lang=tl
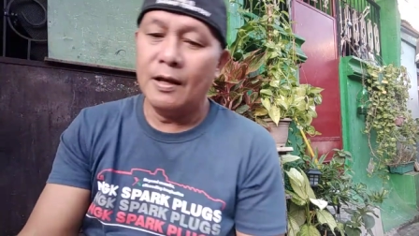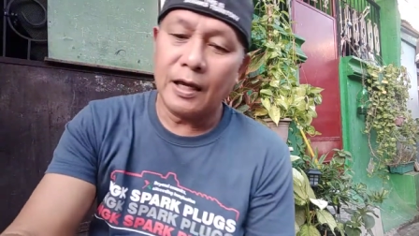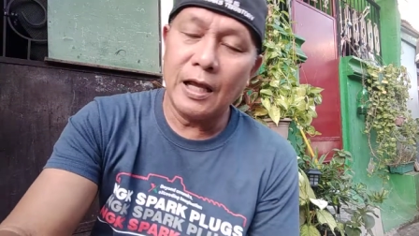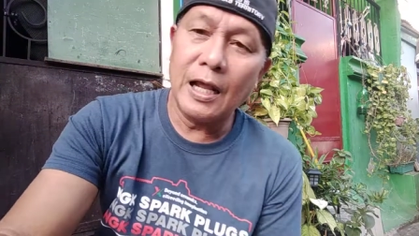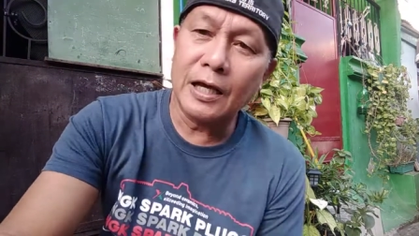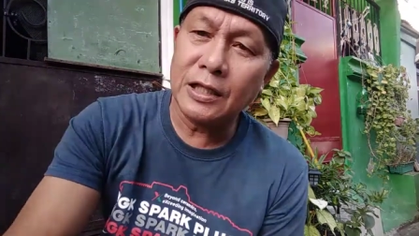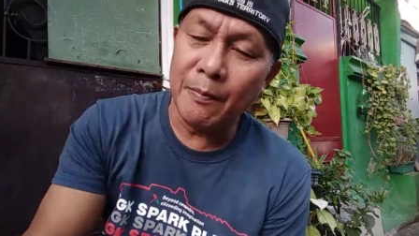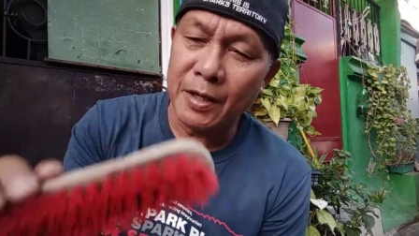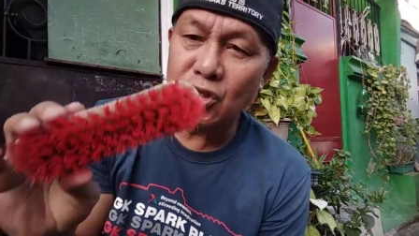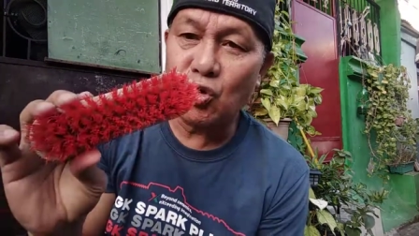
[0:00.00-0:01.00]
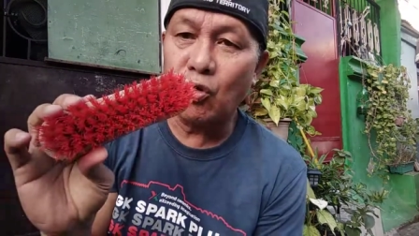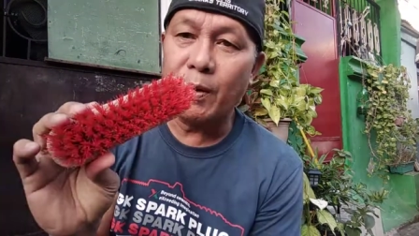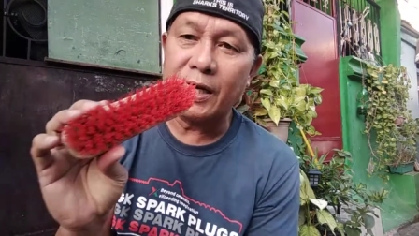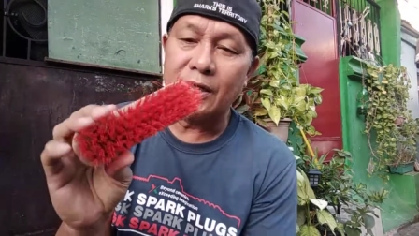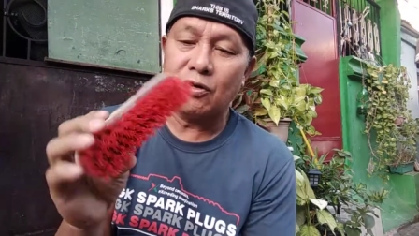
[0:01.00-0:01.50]
Kaya lagi tayo may
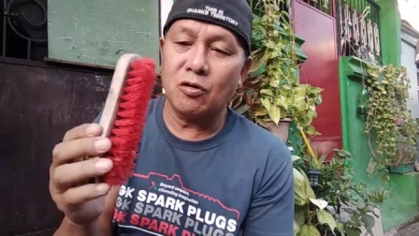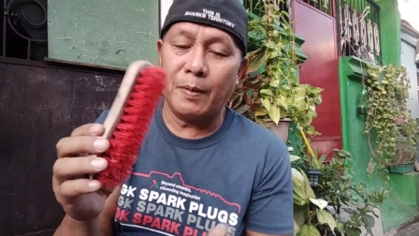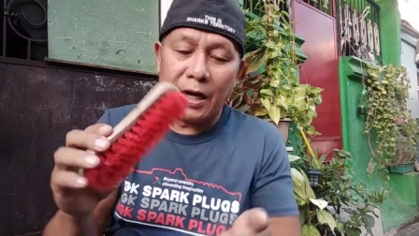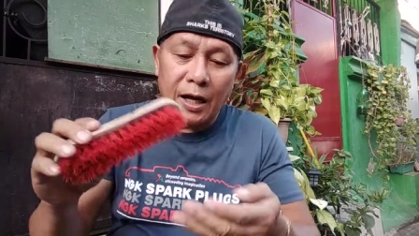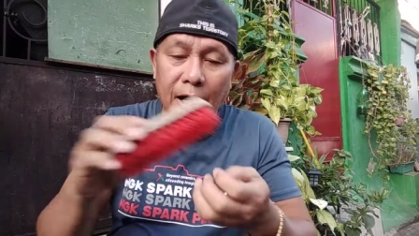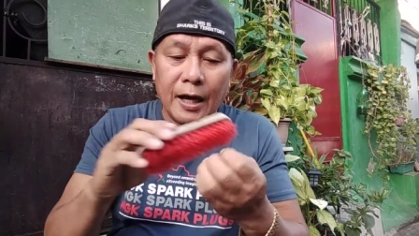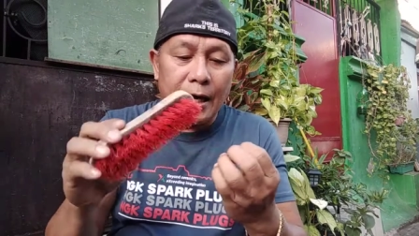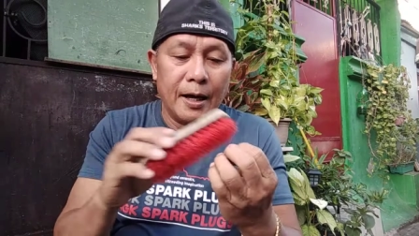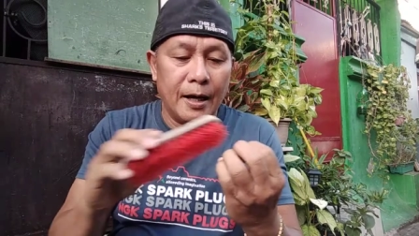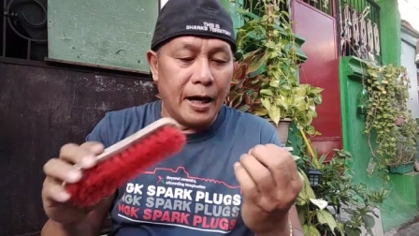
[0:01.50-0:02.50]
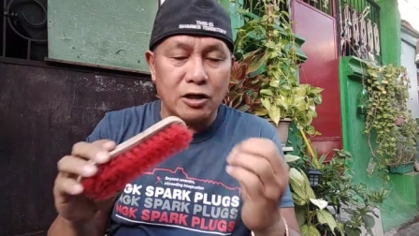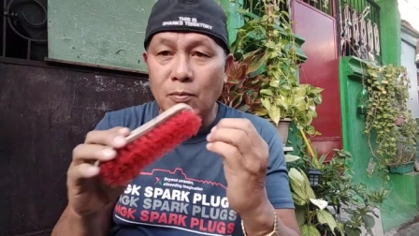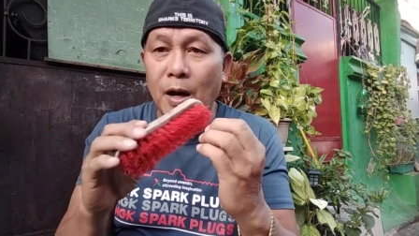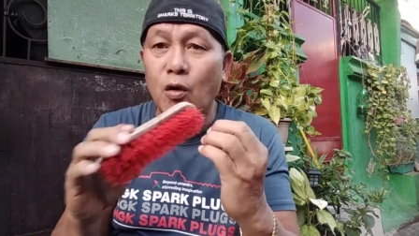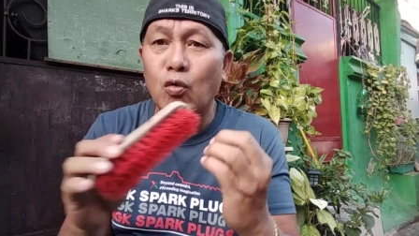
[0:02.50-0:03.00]
scuba rito para kahit
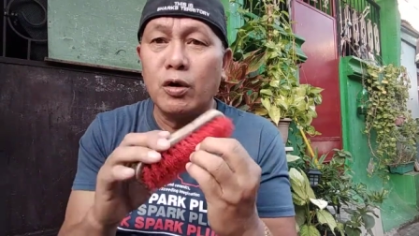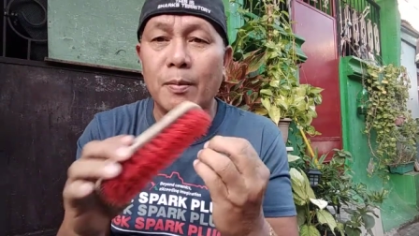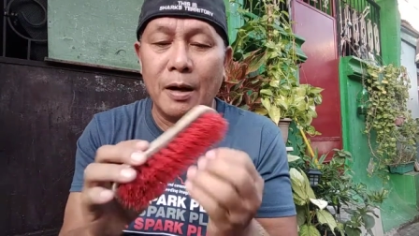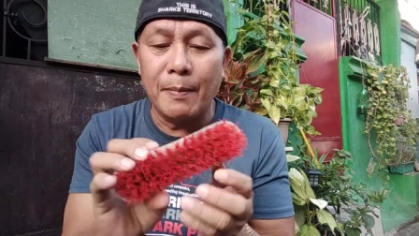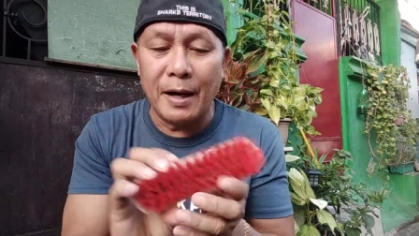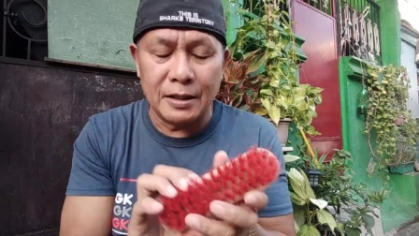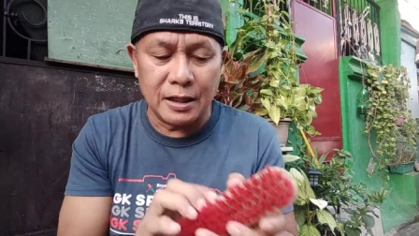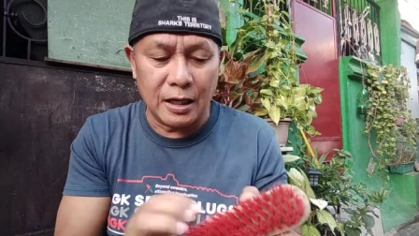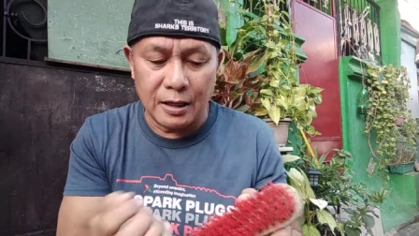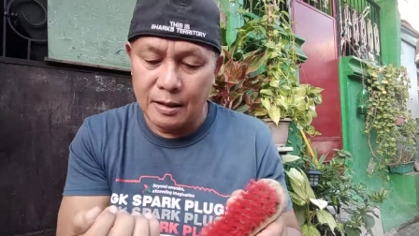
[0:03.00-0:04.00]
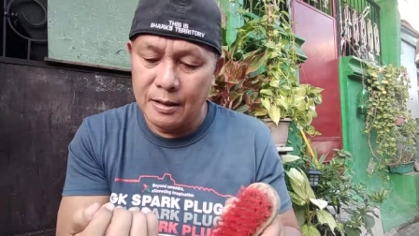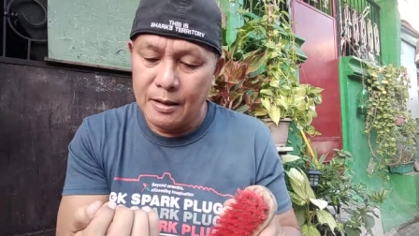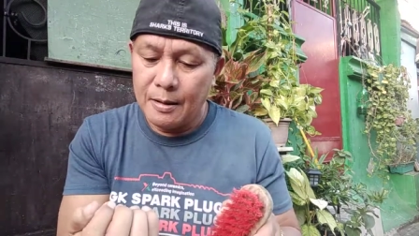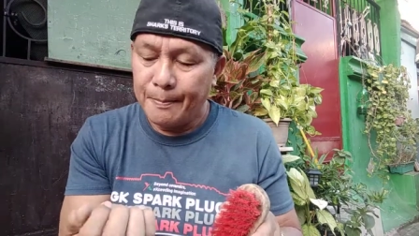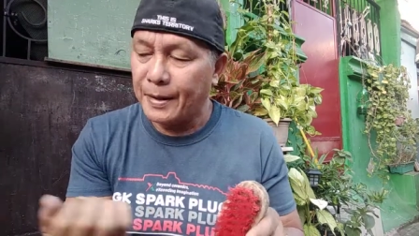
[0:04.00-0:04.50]
yung mga kuko ng mga bata,
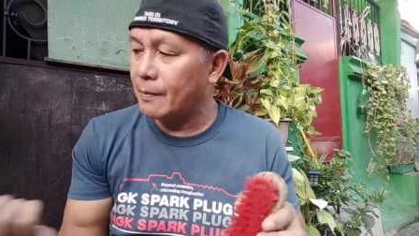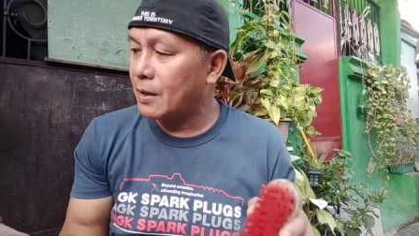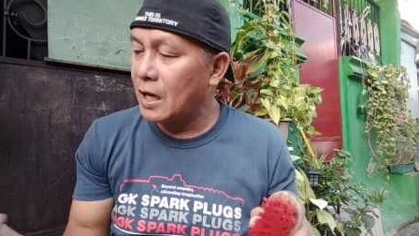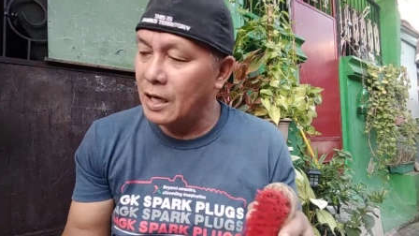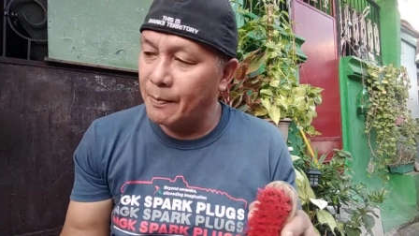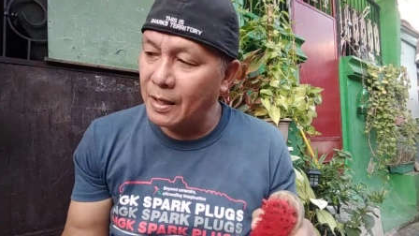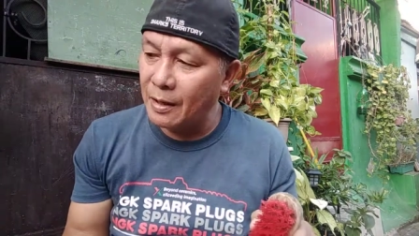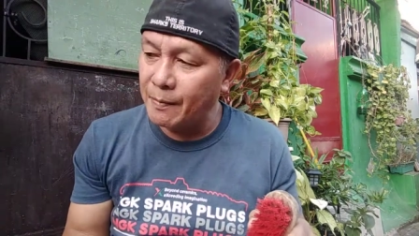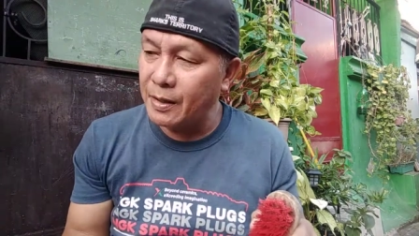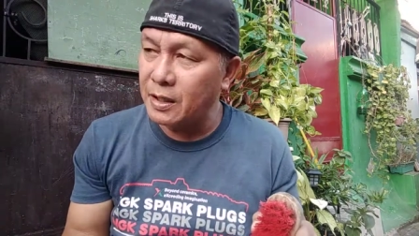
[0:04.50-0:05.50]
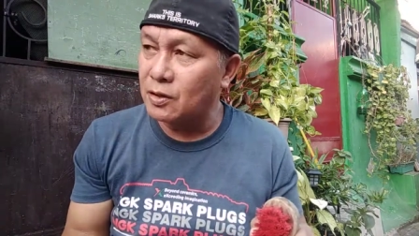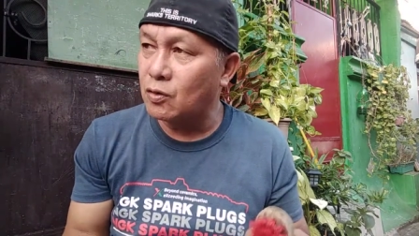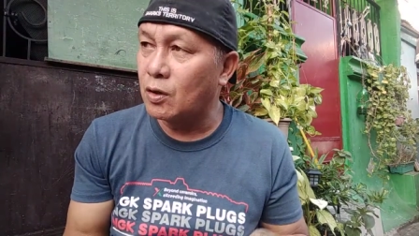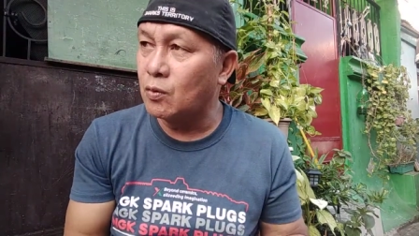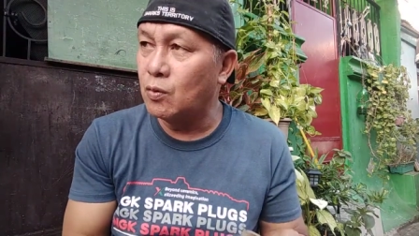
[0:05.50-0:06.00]
pag naglalaba-laba rito,
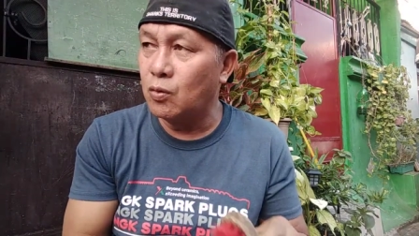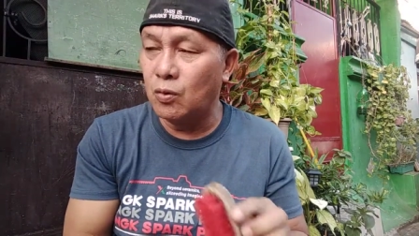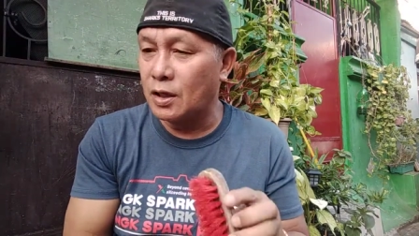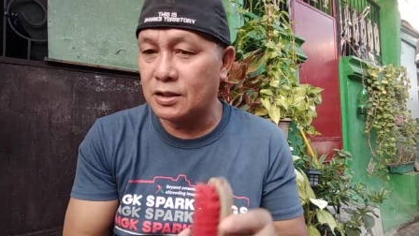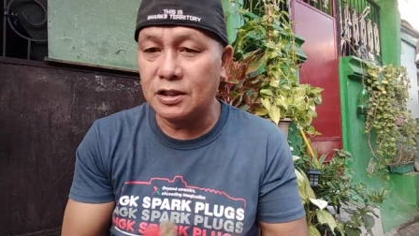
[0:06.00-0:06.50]
naghuhugas.